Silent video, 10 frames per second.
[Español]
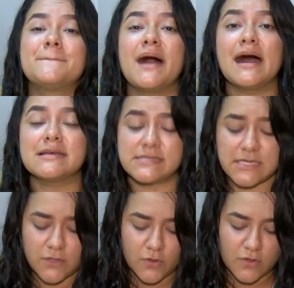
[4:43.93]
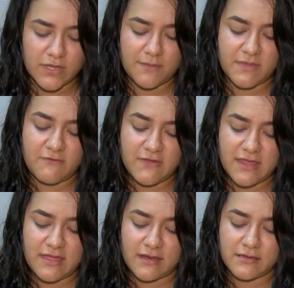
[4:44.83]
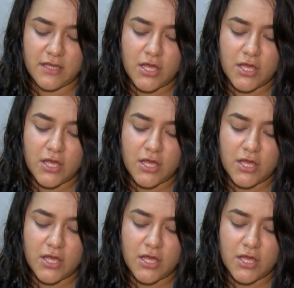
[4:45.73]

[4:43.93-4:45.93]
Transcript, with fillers: básico de mi vida.